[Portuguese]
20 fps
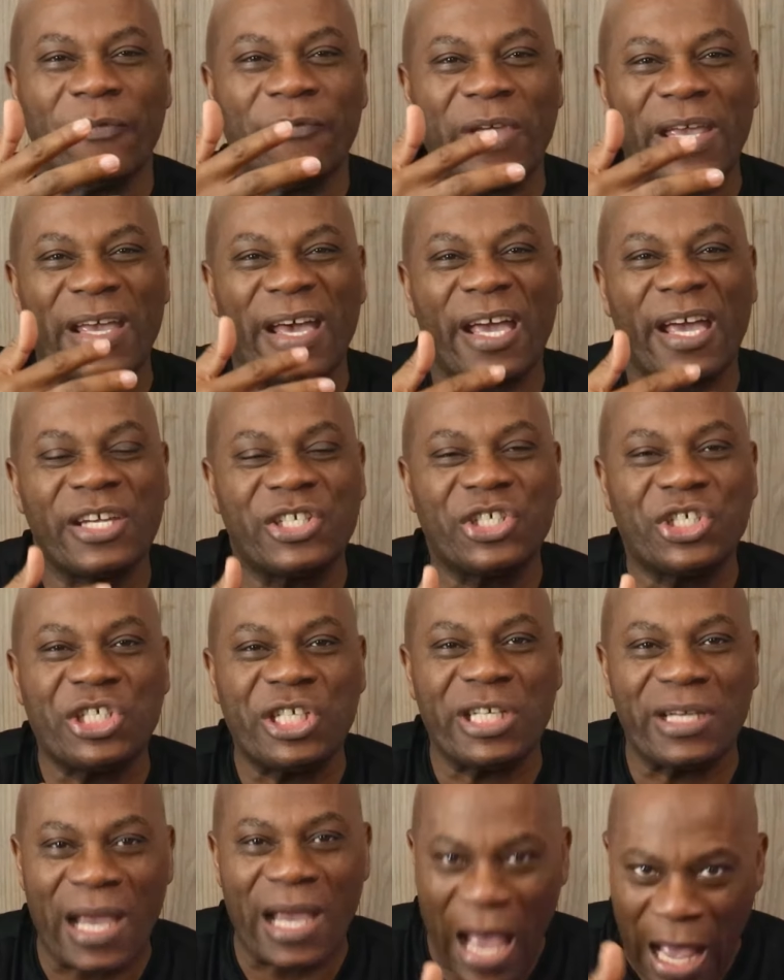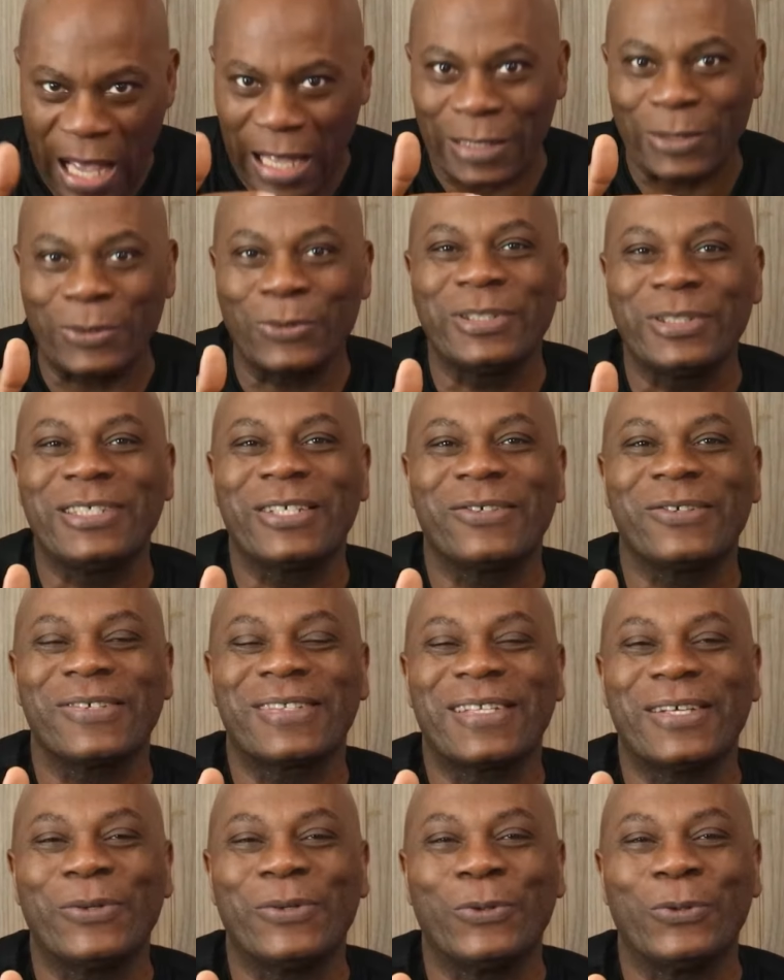vem recheado de
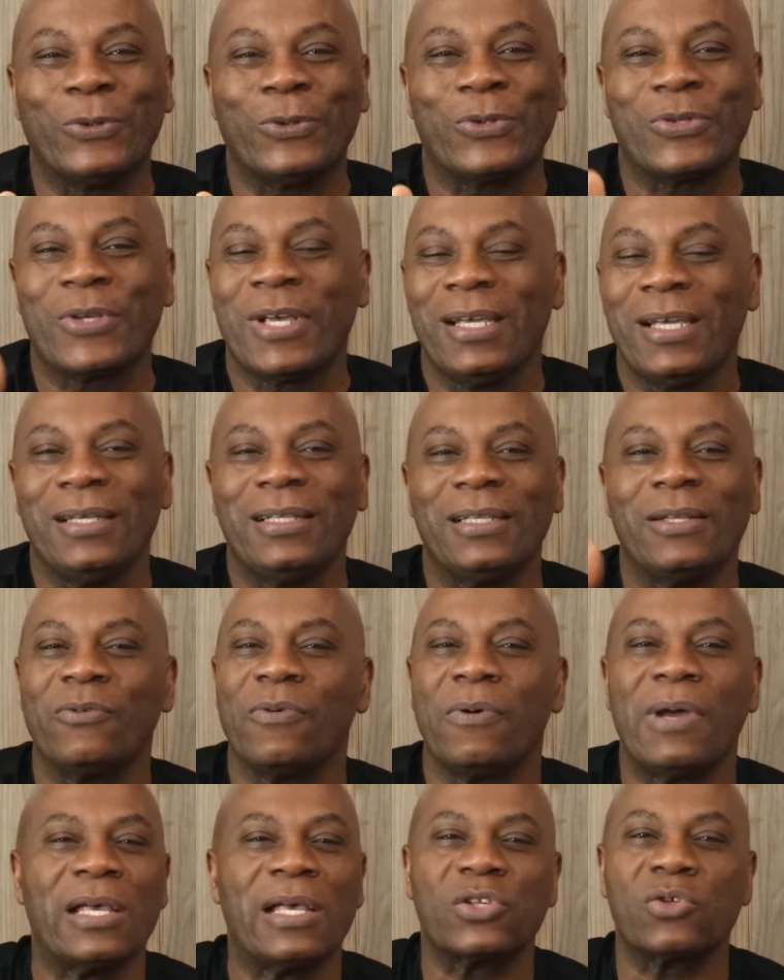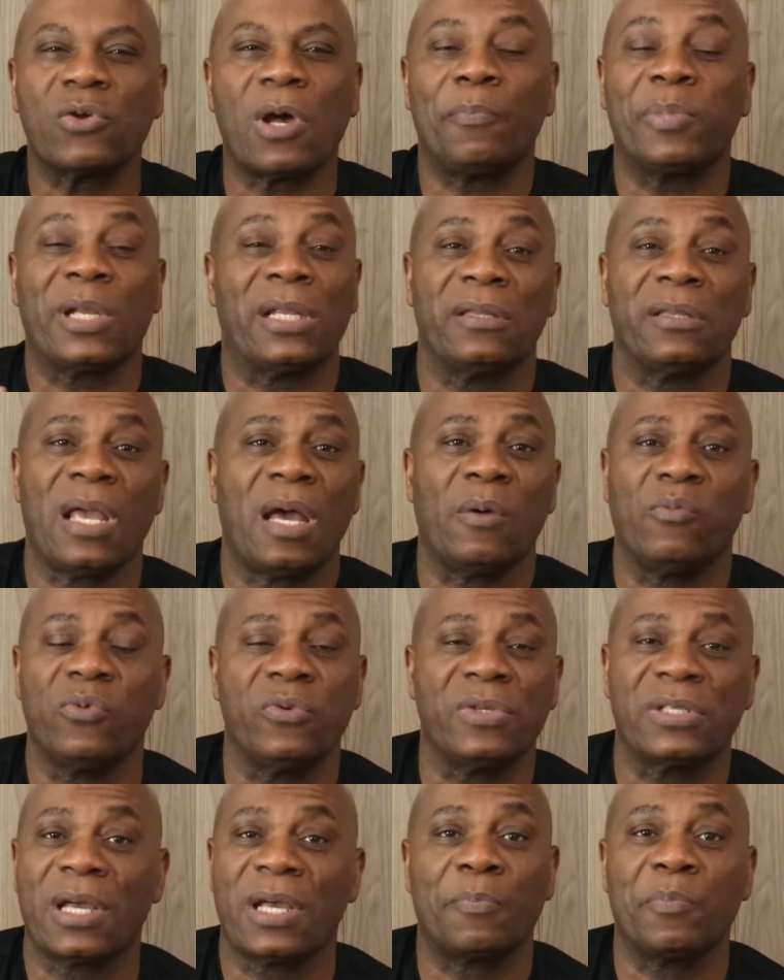conteúdos. E não é só aprender a
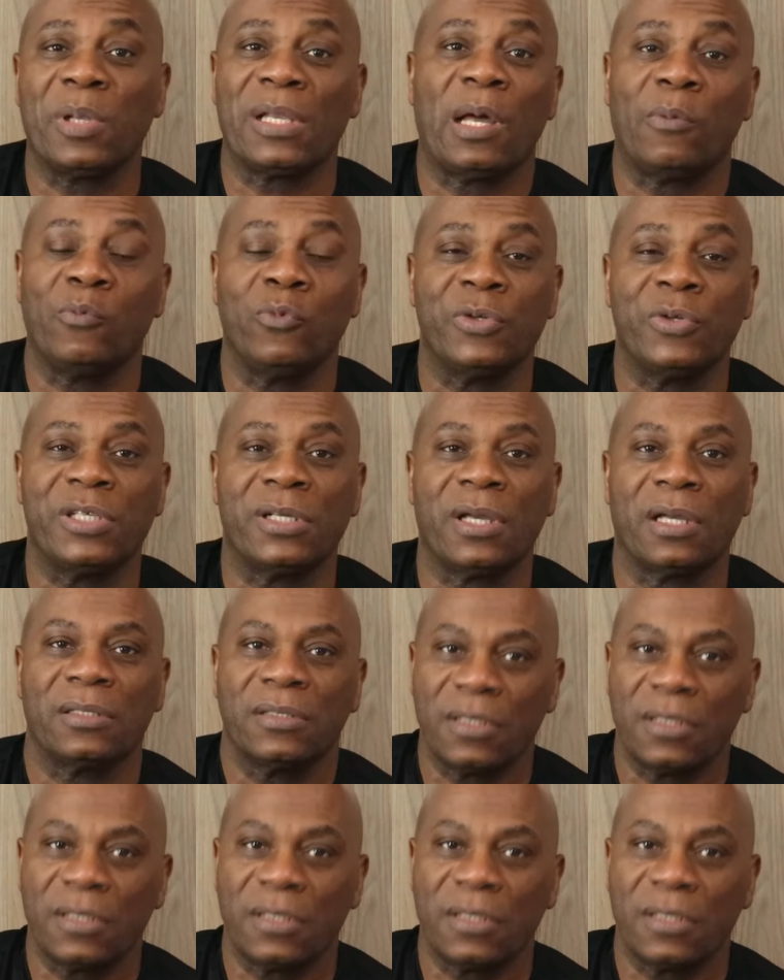música pela música,